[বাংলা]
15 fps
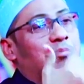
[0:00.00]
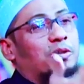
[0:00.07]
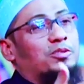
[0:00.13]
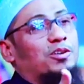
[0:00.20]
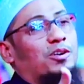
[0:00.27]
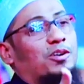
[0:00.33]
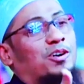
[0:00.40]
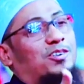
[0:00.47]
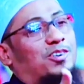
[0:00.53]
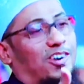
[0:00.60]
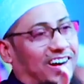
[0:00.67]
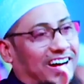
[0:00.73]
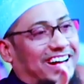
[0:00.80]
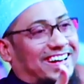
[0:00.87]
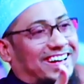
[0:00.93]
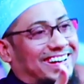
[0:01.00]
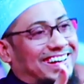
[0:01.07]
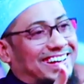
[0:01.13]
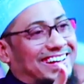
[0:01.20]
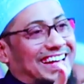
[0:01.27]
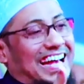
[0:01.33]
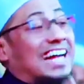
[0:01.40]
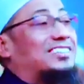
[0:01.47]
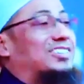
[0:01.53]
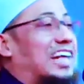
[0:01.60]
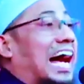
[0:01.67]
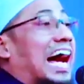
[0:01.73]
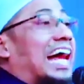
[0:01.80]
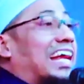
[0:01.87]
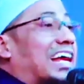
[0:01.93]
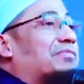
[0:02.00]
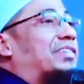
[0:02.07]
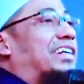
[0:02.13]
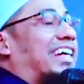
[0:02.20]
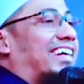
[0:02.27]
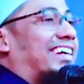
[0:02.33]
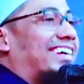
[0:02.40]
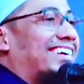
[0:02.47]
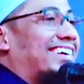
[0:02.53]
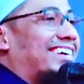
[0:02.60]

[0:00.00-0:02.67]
ভদ্রলোক হয় একজন আলেমকে